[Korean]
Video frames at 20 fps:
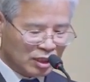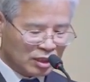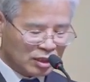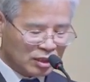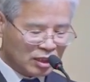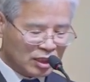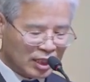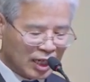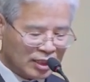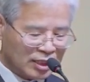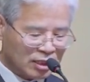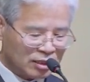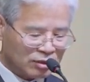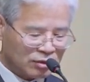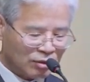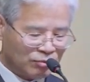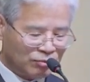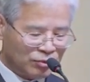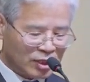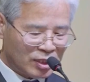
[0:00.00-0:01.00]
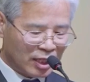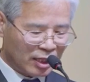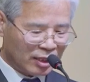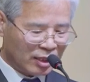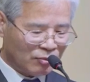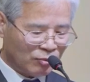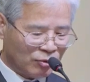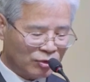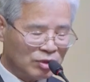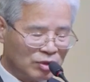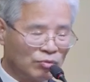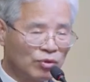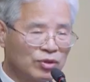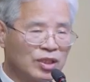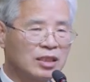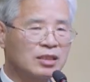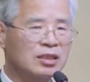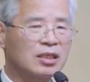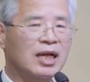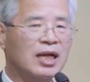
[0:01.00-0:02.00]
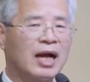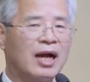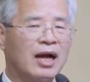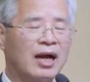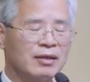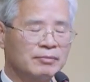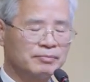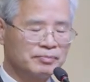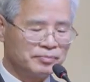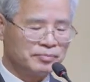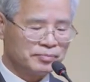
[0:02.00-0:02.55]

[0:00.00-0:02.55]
끝까지 섬세하게 보지 못했을까?